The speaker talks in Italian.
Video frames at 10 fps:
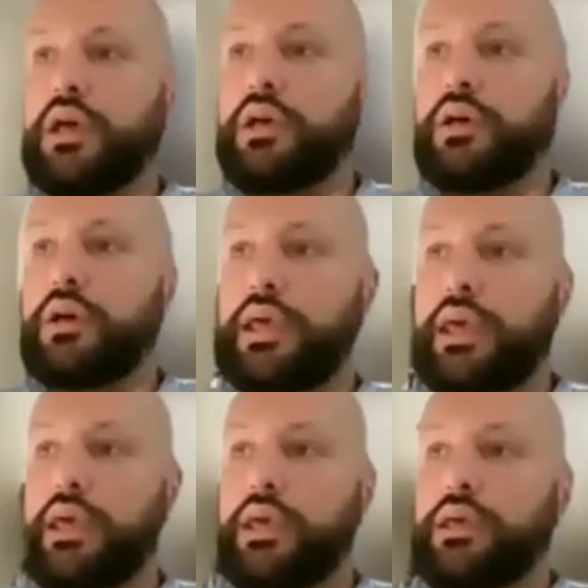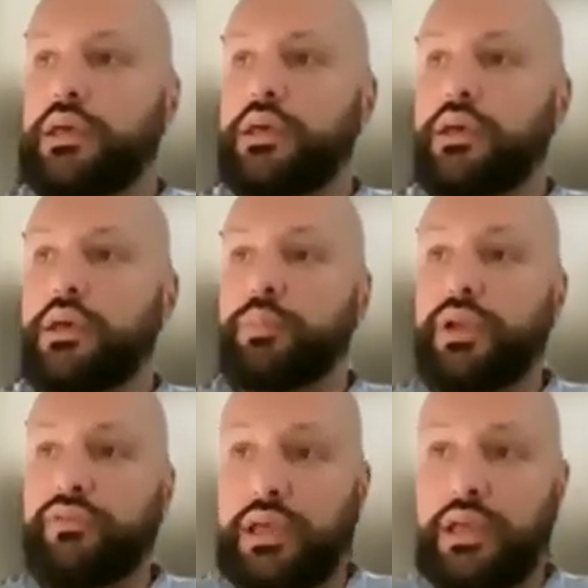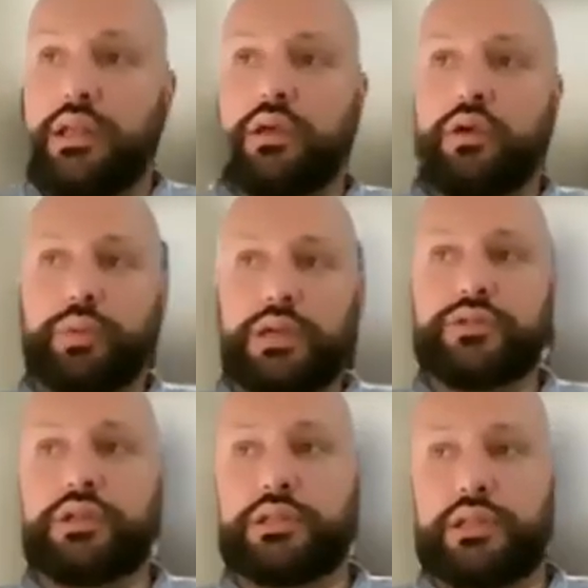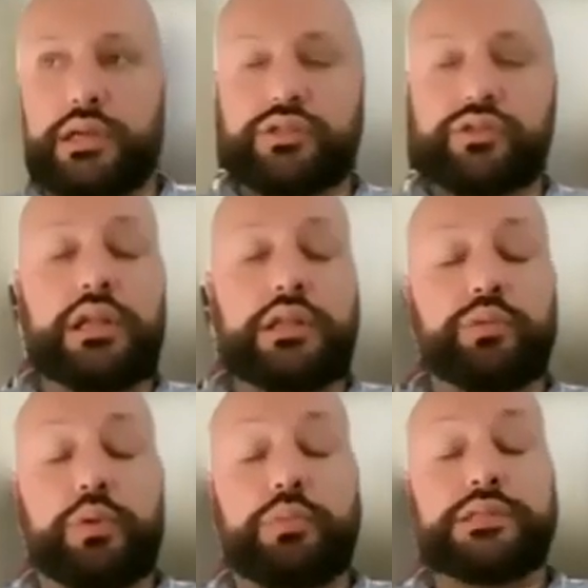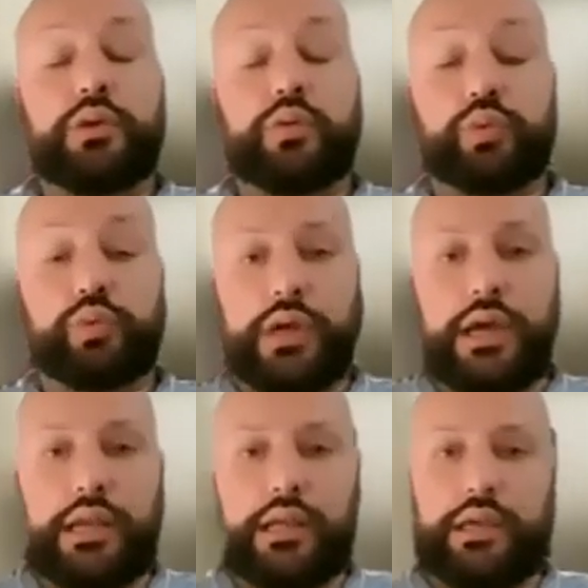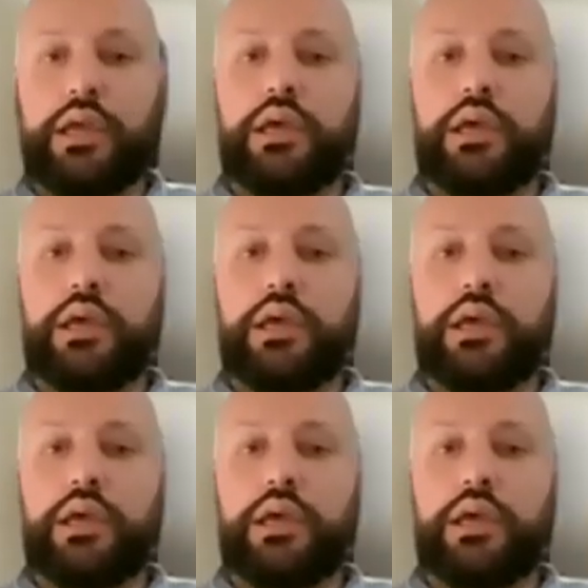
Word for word: eh, che eh, prevede cooperazioni internazionali di diplomazia culturale